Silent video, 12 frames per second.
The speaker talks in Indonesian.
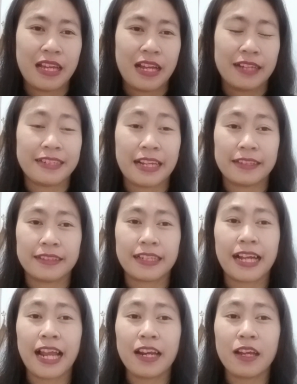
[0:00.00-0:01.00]
Dan
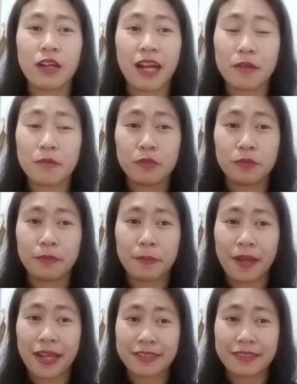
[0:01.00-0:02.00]
kalau kamu
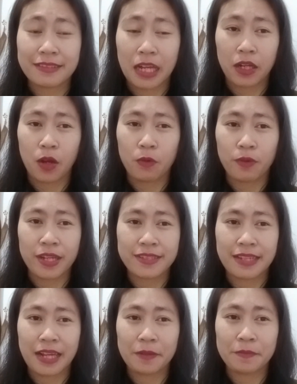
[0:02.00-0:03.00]
memasang
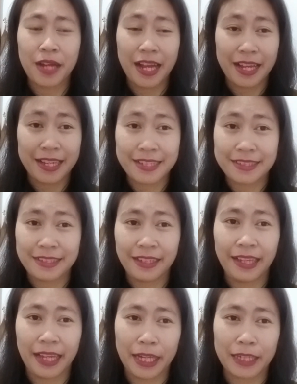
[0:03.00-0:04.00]
wajah
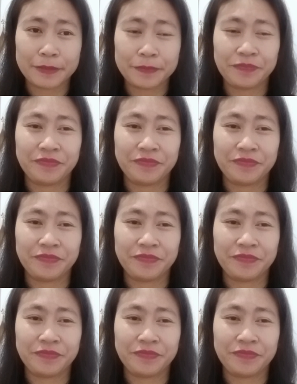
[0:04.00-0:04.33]
bahagia,